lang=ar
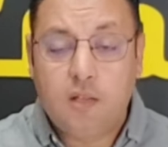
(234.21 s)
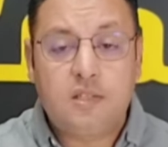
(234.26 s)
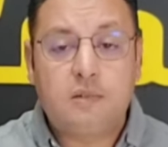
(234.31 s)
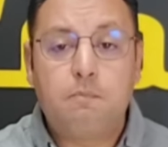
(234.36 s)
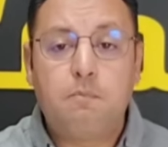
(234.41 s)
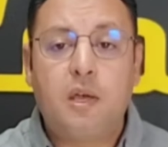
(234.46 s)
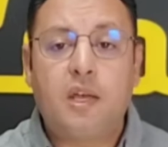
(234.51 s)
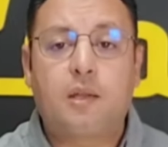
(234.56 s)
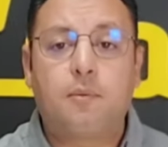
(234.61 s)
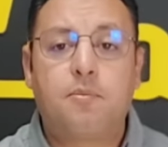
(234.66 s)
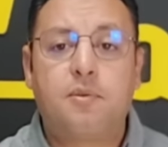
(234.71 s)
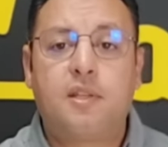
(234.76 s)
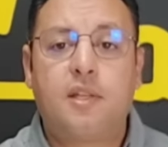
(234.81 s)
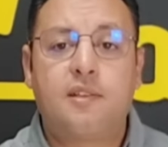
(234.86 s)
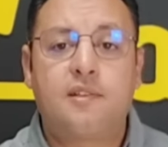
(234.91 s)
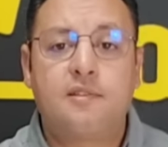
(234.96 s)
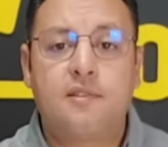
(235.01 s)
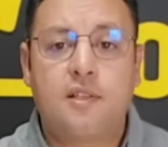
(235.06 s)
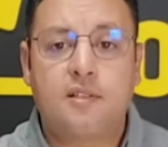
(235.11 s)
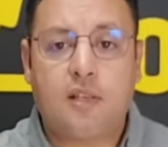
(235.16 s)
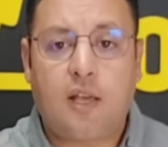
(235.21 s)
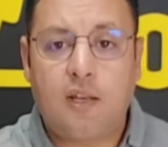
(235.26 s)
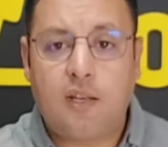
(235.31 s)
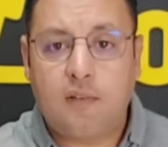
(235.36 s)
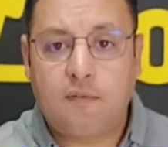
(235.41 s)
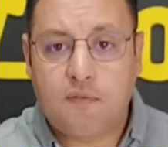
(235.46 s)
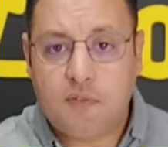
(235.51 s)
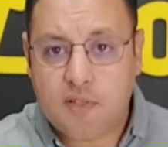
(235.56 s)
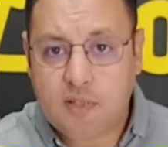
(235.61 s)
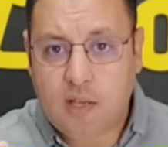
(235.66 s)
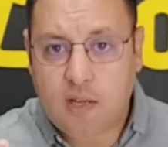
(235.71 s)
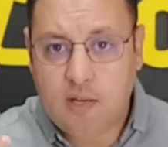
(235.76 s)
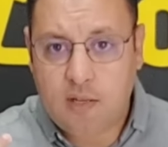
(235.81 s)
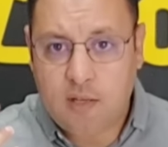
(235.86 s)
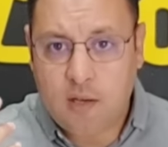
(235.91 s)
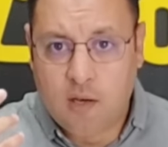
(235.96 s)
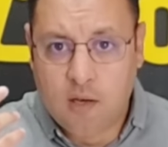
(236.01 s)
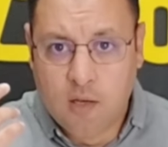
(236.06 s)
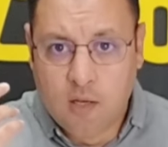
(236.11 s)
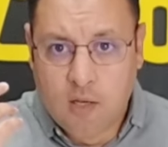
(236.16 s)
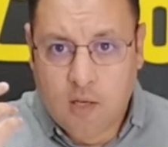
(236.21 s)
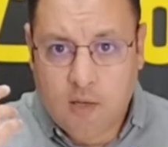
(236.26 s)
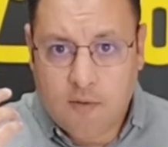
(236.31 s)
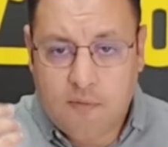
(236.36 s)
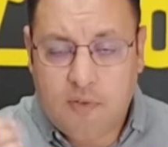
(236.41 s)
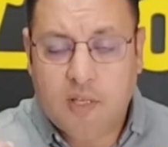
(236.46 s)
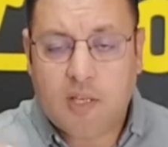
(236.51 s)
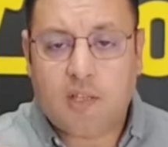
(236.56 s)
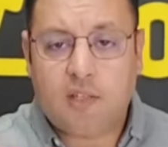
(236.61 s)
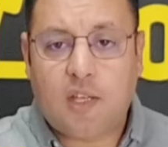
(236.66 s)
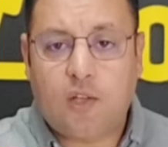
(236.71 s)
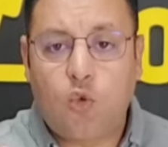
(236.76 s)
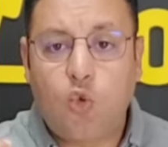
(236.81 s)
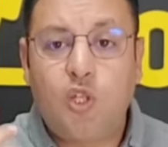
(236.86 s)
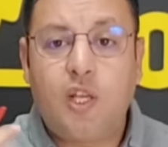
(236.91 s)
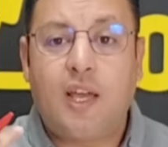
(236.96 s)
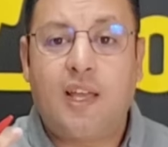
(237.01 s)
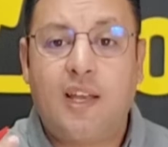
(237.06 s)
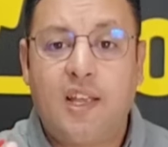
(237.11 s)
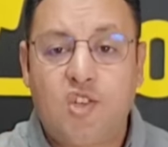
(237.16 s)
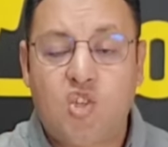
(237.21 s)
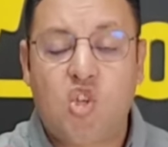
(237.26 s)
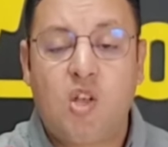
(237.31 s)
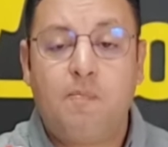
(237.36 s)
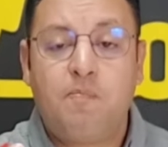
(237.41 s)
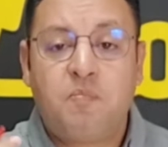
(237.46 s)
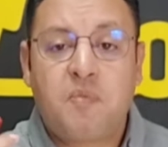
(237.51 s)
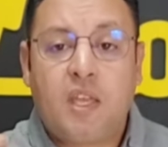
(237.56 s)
تماك بدات النزعه الانفصاليه في كاتالونيا علاش